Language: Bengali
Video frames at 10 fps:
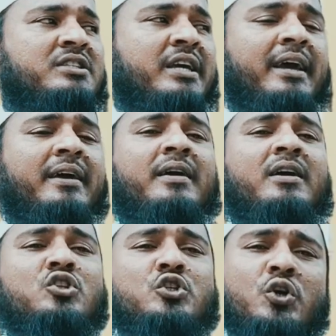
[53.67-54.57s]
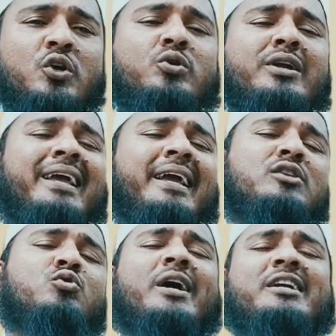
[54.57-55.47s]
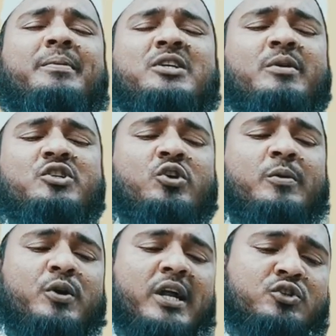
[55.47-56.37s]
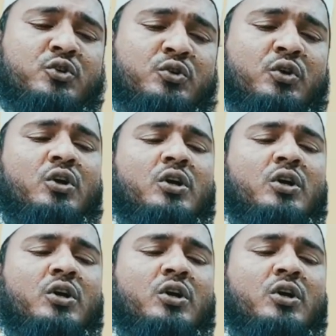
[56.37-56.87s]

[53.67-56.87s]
যে জ্বর উঠলে এই দোয়াটা বেশি বেশি করে পড়ার জন্য